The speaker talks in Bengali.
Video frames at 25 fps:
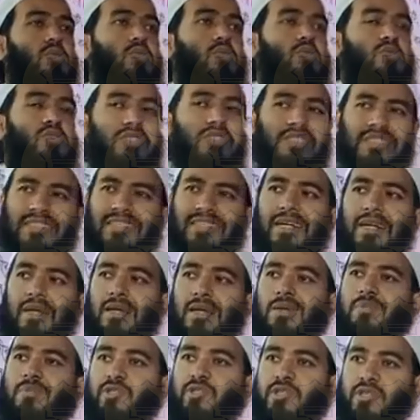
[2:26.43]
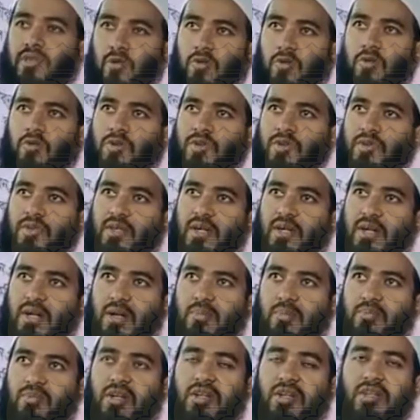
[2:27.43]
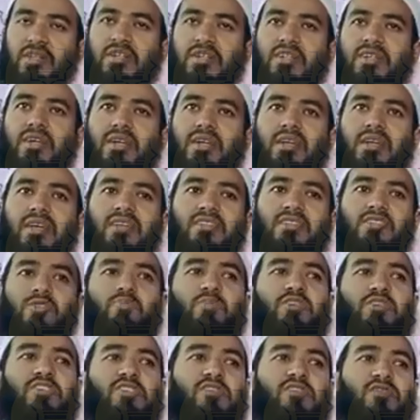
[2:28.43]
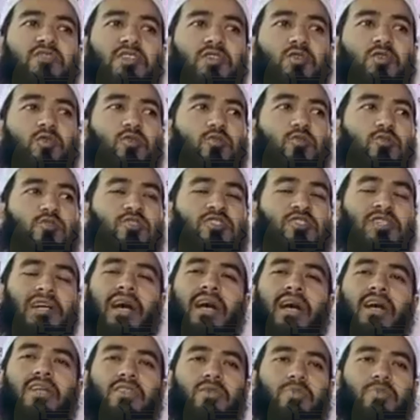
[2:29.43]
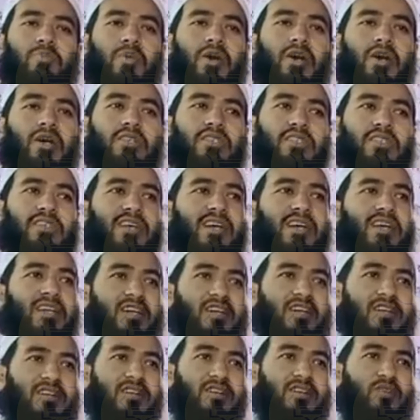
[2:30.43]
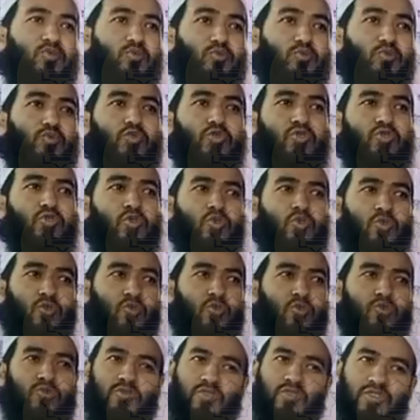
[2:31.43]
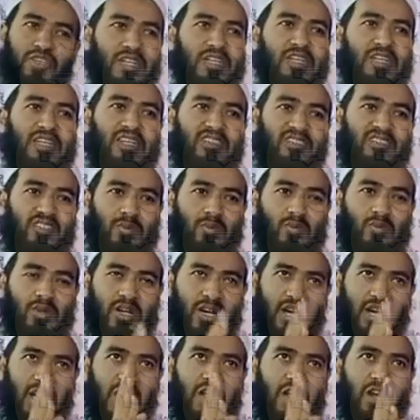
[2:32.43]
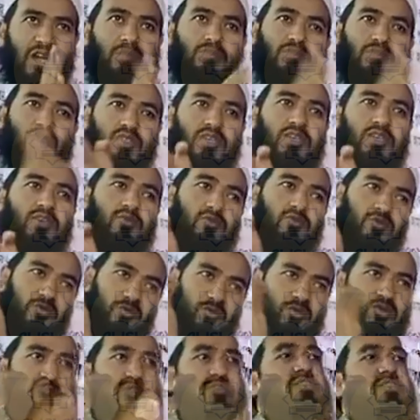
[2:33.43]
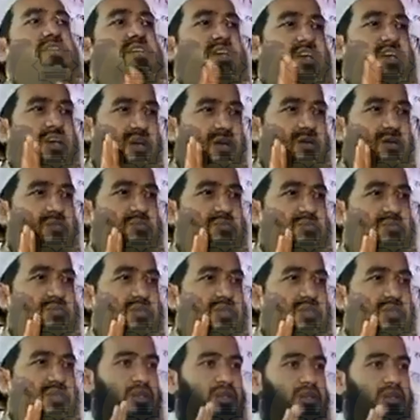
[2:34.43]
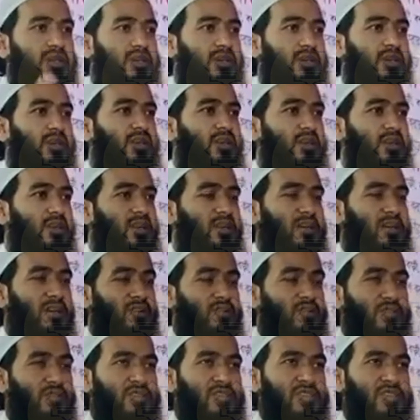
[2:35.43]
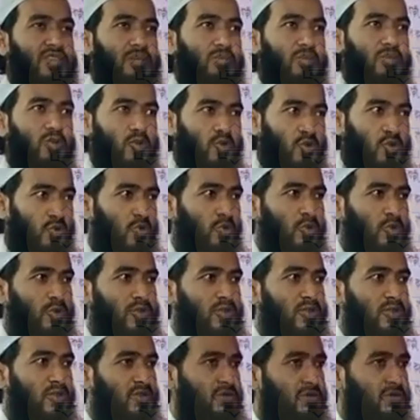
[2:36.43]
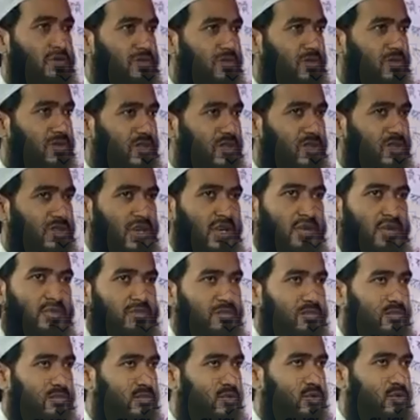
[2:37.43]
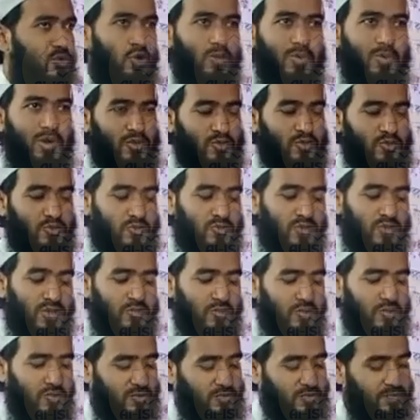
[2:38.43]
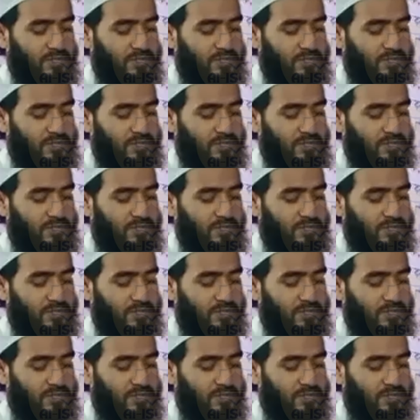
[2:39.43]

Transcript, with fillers: যেটা খারাপ সেটা অলওয়েজ খারাপ তাই এটাকে আর স্পেসিফিক কোনো জাত পাত ক্যাটাগরি উন্নত অনুন্নতির দিকে নিয়ে যাব না হারাম যেই করুক এটা হারাম কারণ ইসলামের রুলস সেম সবার জন্য কেমন